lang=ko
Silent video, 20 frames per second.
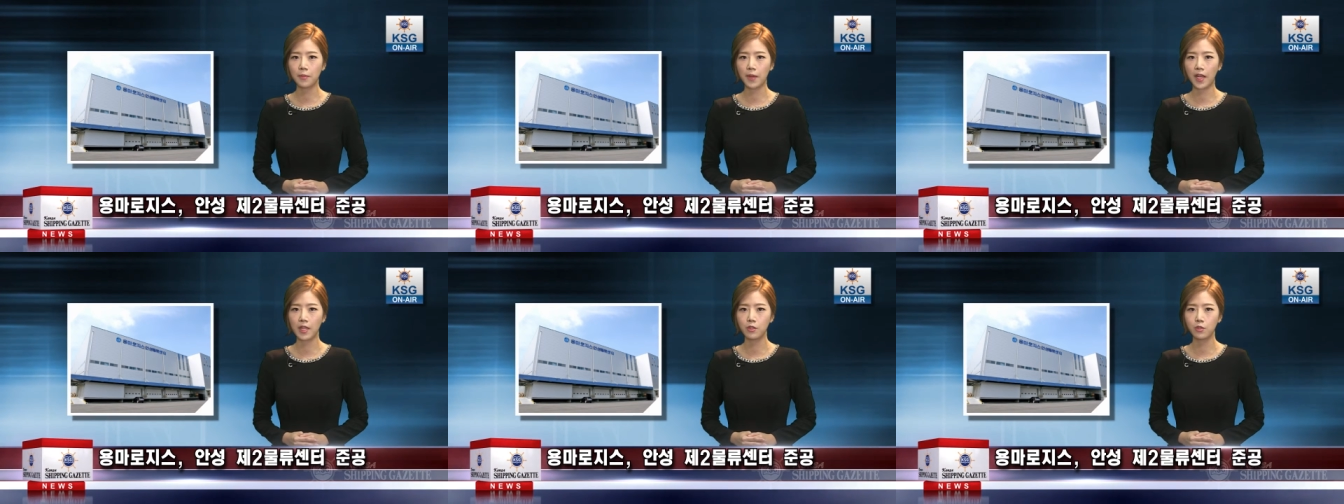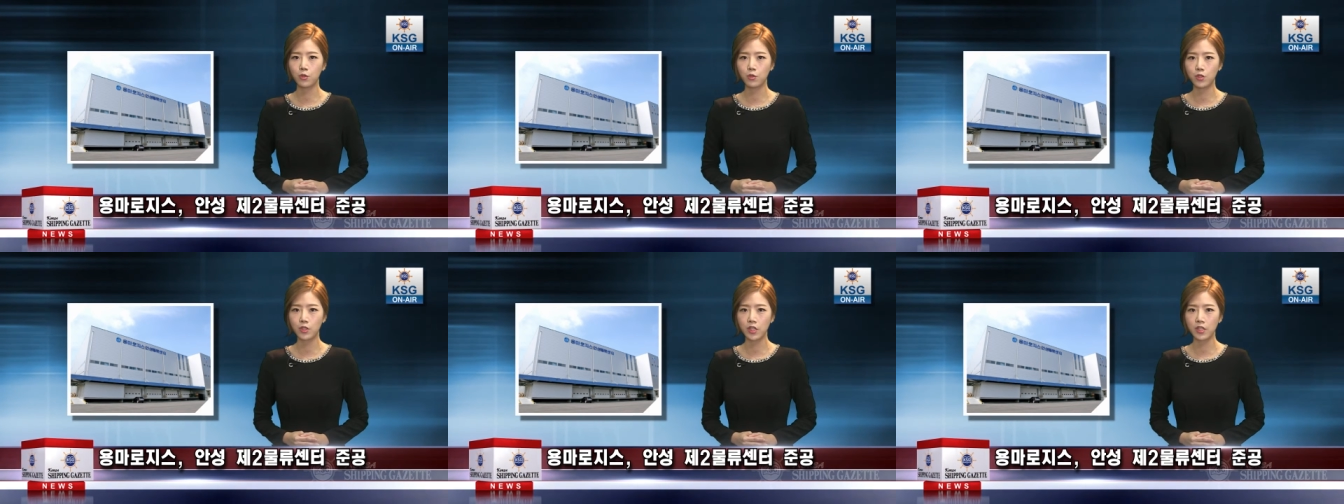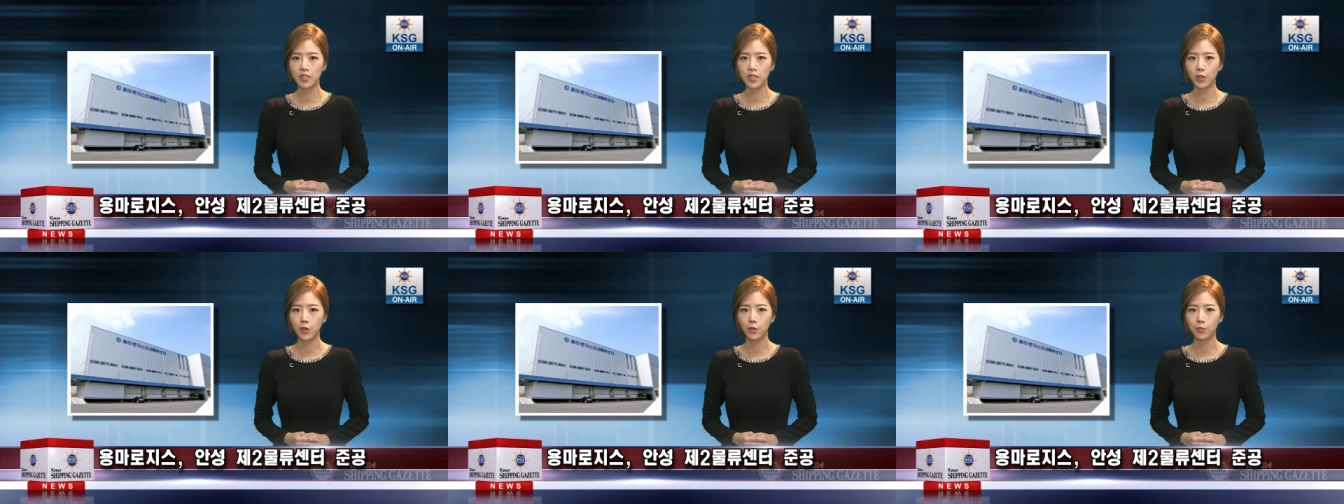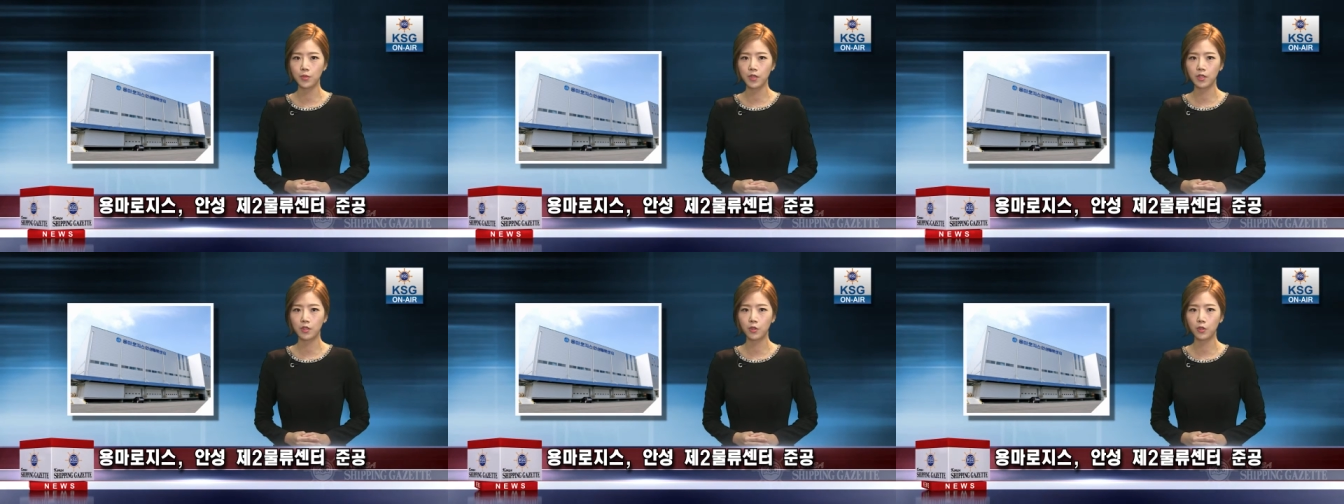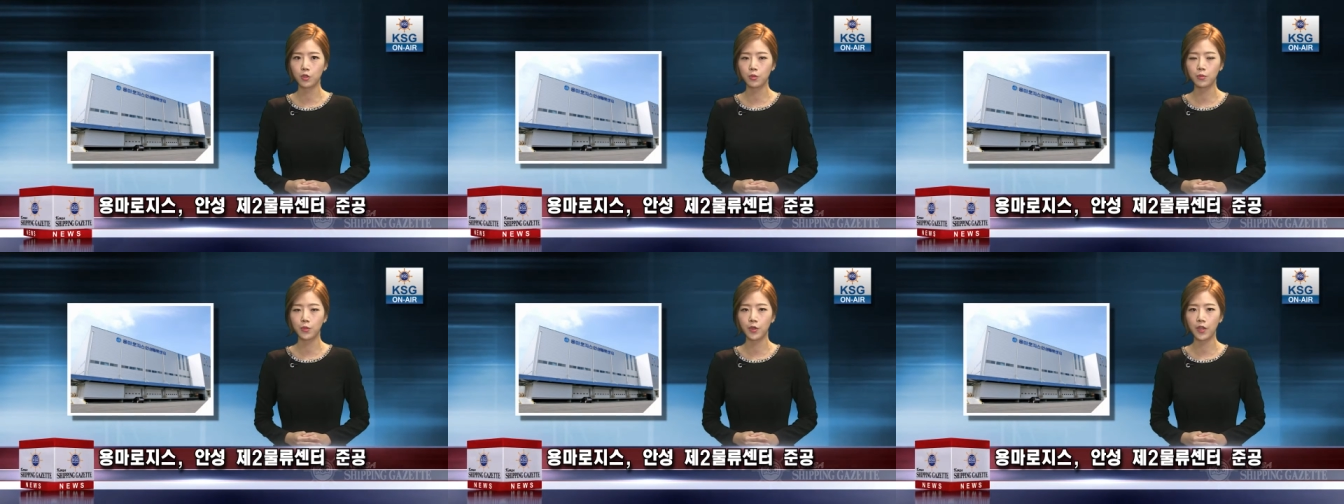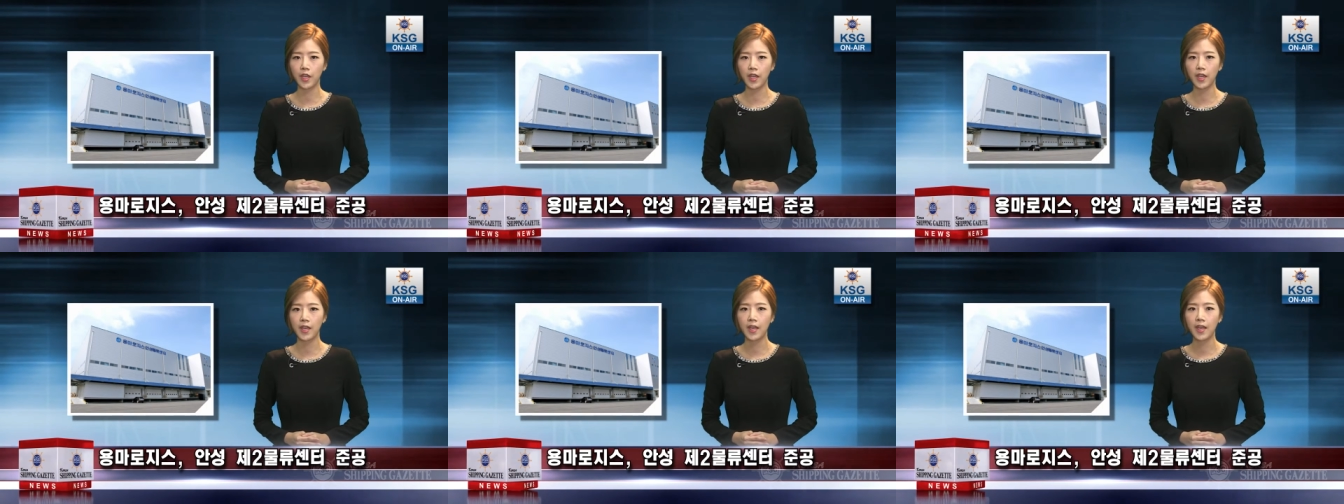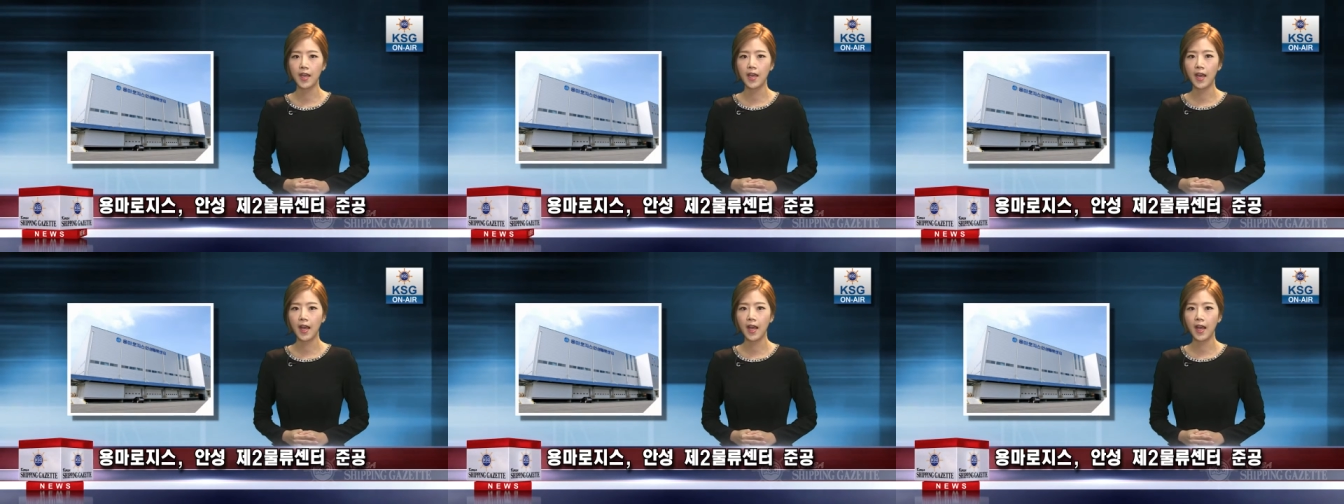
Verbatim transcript: 16,000제곱미터 규모의